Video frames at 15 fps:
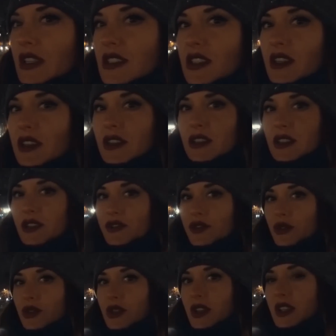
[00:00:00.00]
я делала
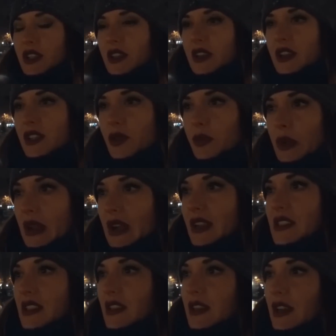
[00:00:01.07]
внутри, это
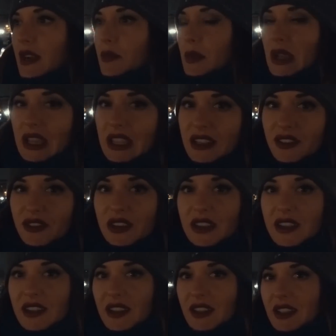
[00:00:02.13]
практика молитвы.